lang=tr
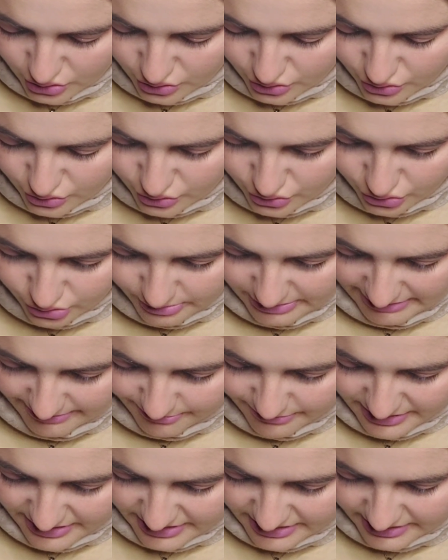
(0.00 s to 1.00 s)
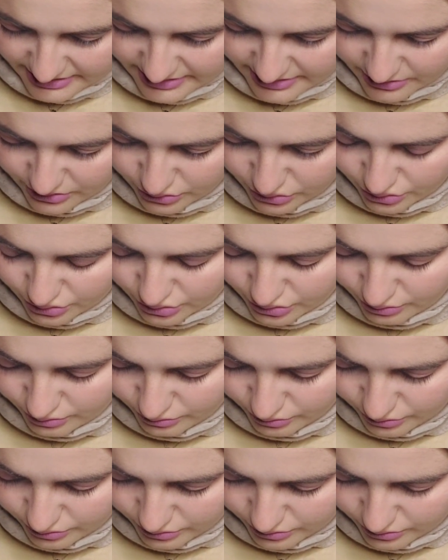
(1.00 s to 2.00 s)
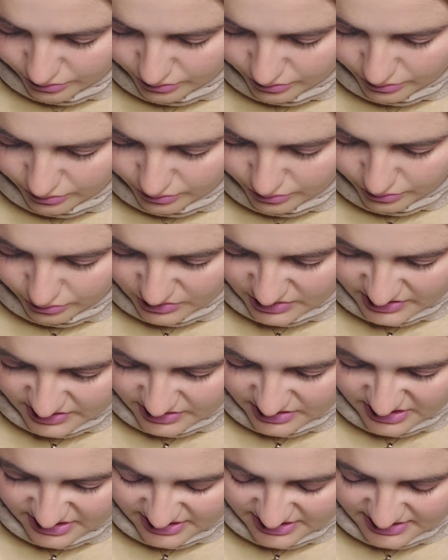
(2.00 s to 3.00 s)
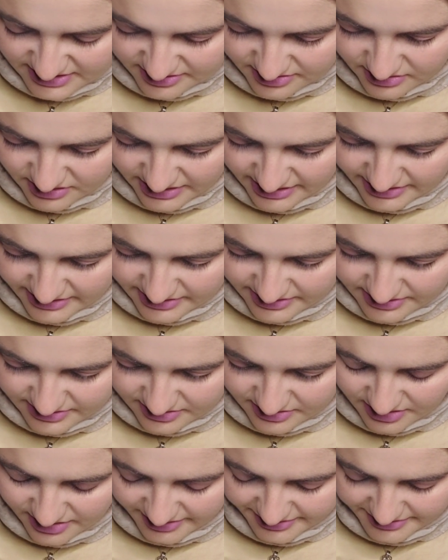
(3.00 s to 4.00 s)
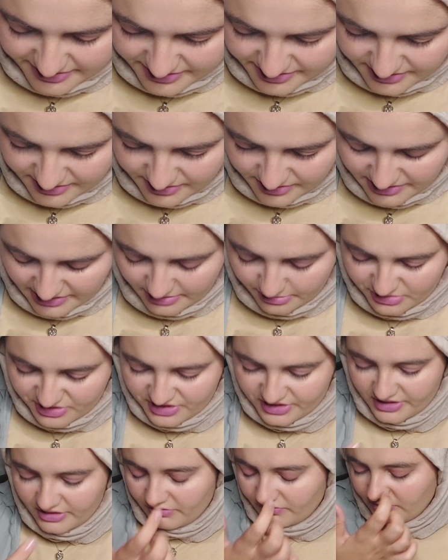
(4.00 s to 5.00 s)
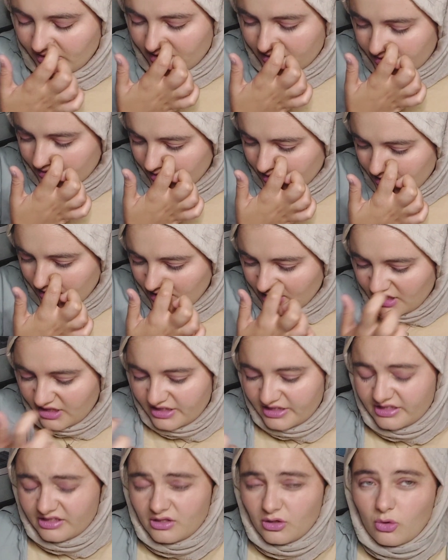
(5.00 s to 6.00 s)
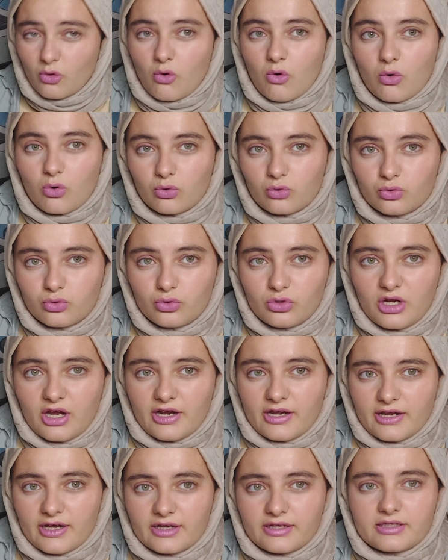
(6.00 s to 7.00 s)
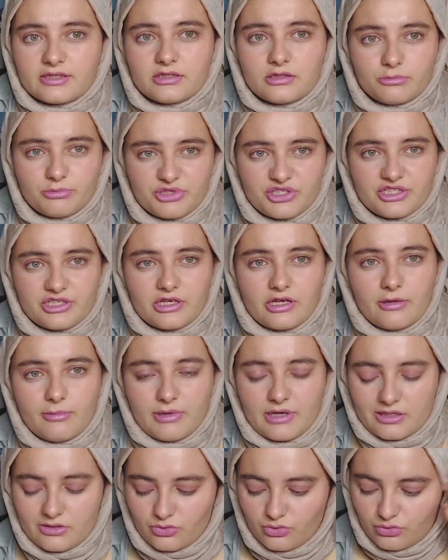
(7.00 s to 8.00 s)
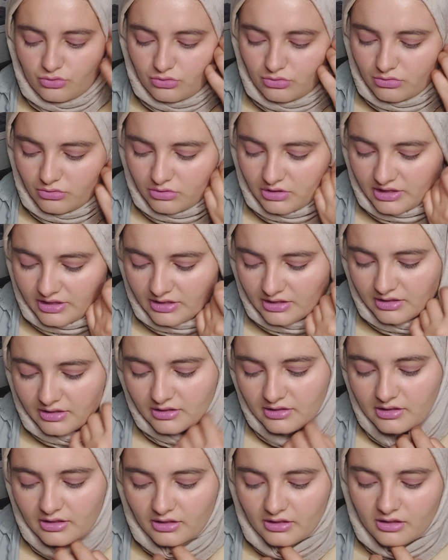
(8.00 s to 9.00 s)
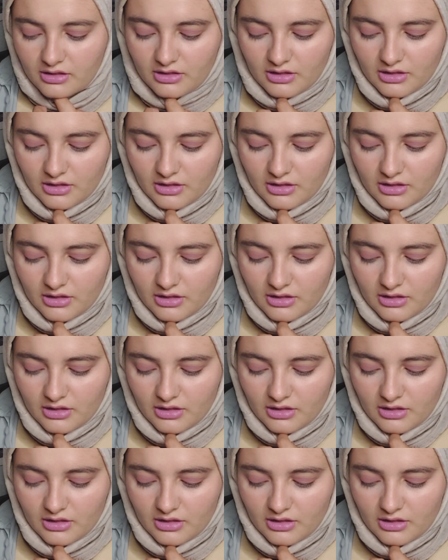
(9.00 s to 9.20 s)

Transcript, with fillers: Şunu ben merak ediyorum. The Try, Tried diye bir şey var. Yine korkuyla alakalı bir şeye benziyor herhalde.